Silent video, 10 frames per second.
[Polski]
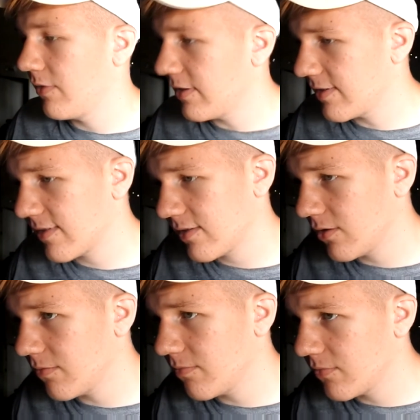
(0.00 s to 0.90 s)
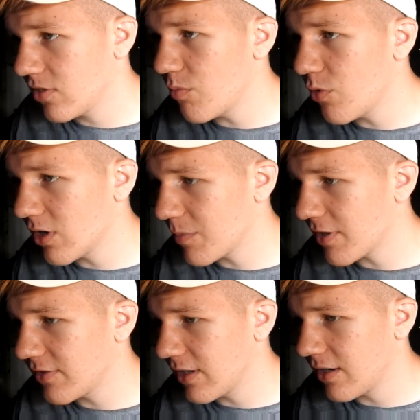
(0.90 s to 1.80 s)
Więc no, to było
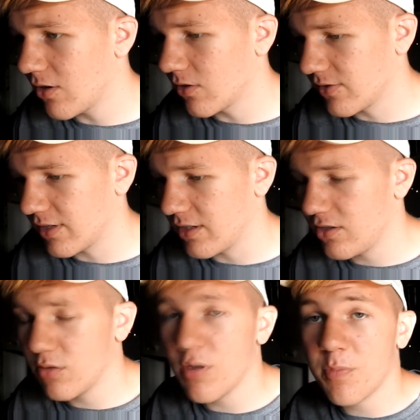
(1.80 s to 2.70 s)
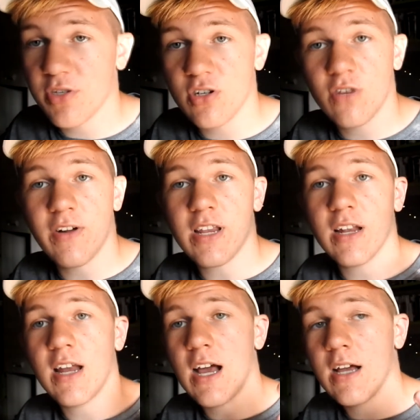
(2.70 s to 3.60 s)
naprawdę ostre. I to były
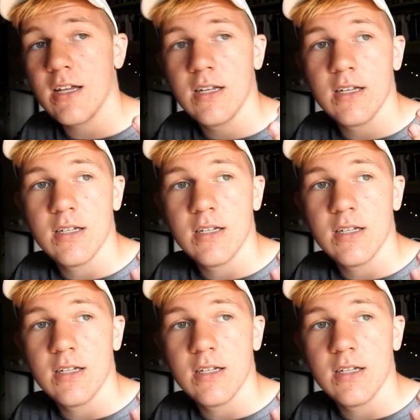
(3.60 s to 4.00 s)
podziękowania na...